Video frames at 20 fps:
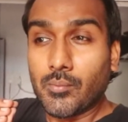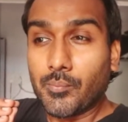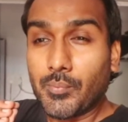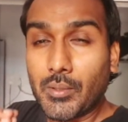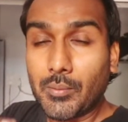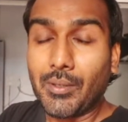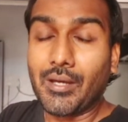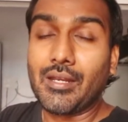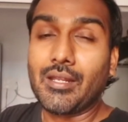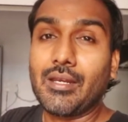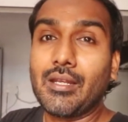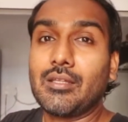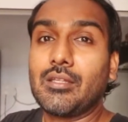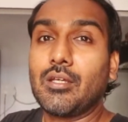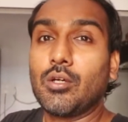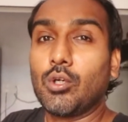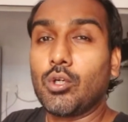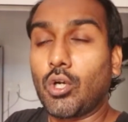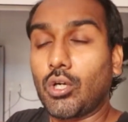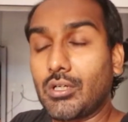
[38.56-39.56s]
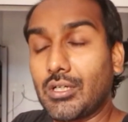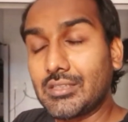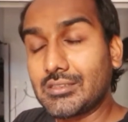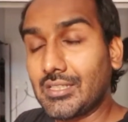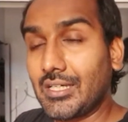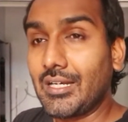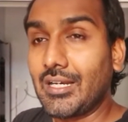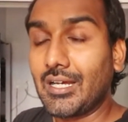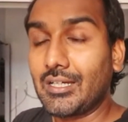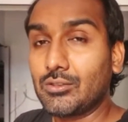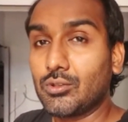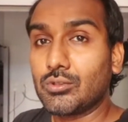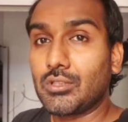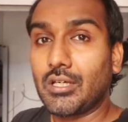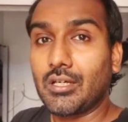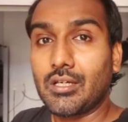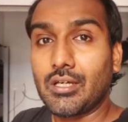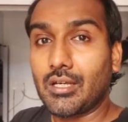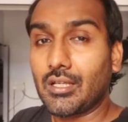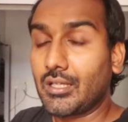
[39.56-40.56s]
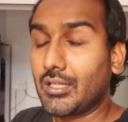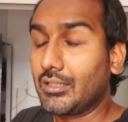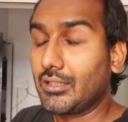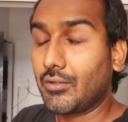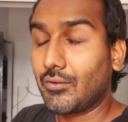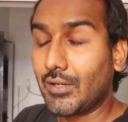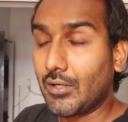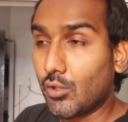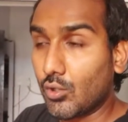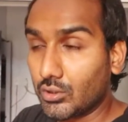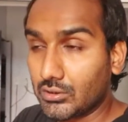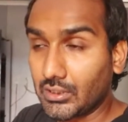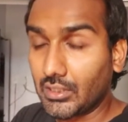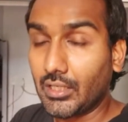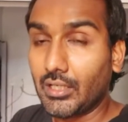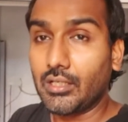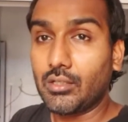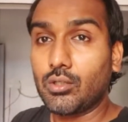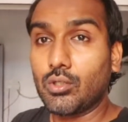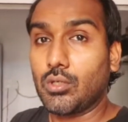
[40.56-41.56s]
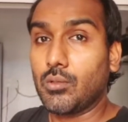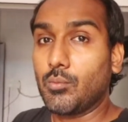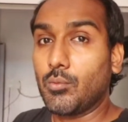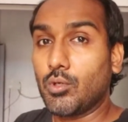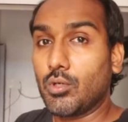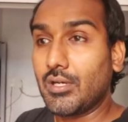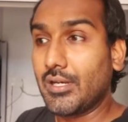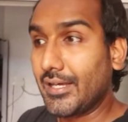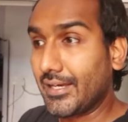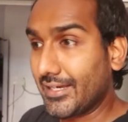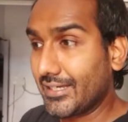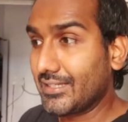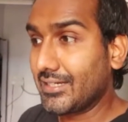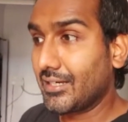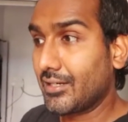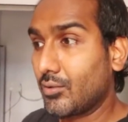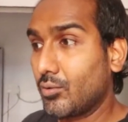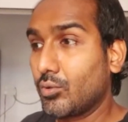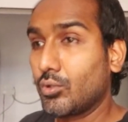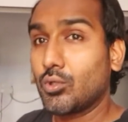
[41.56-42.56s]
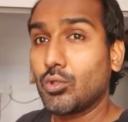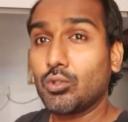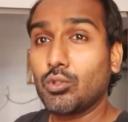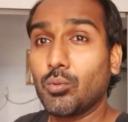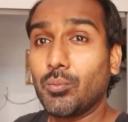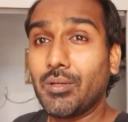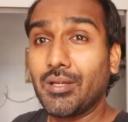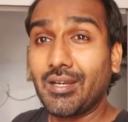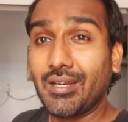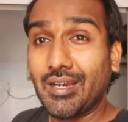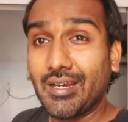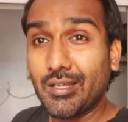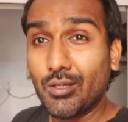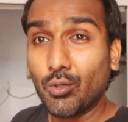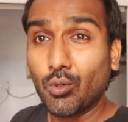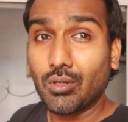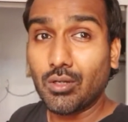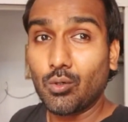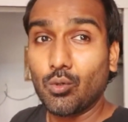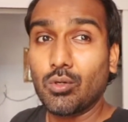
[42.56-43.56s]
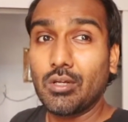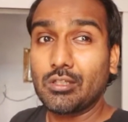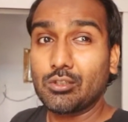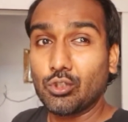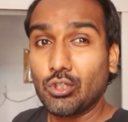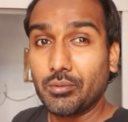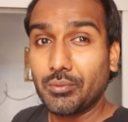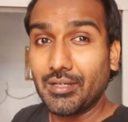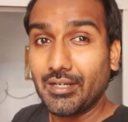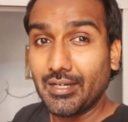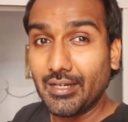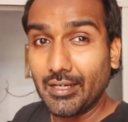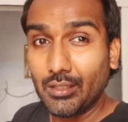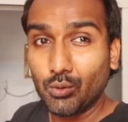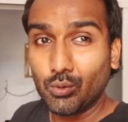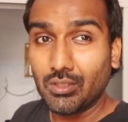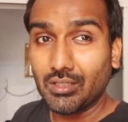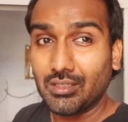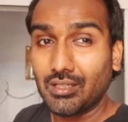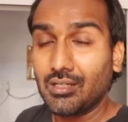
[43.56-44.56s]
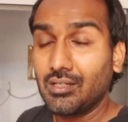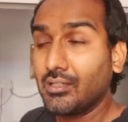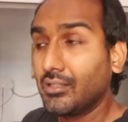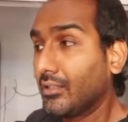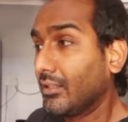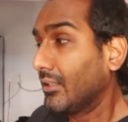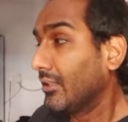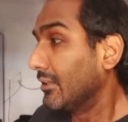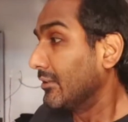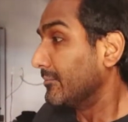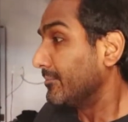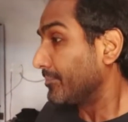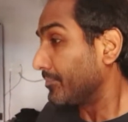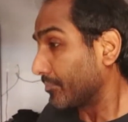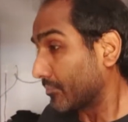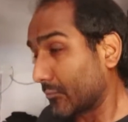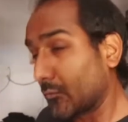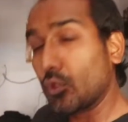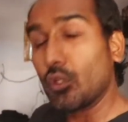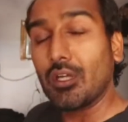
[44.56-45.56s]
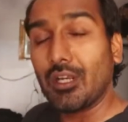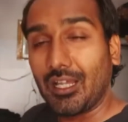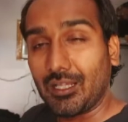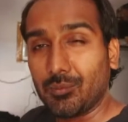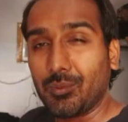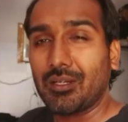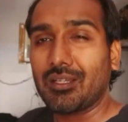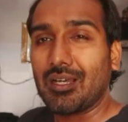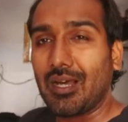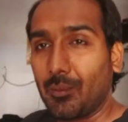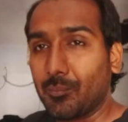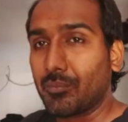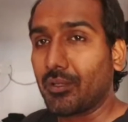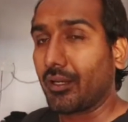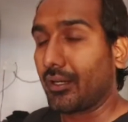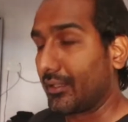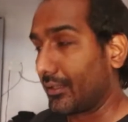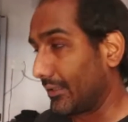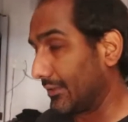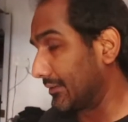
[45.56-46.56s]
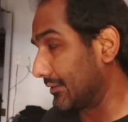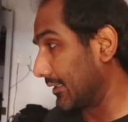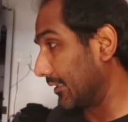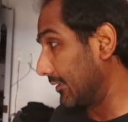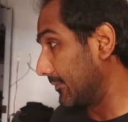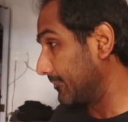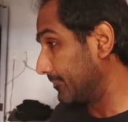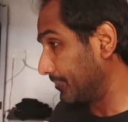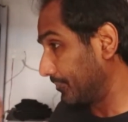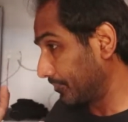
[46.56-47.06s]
बीमारी रहती है वो डॉक्टर से इलाज होता है घर की दवाओं से नहीं तो हम लोग लेके जा रहे हैं उनको तो मैं रेडी हो रहा हूँ एक्चुअली मैं लेट उठा था क्योंकि रात भर काम कर रहा था इसके लिए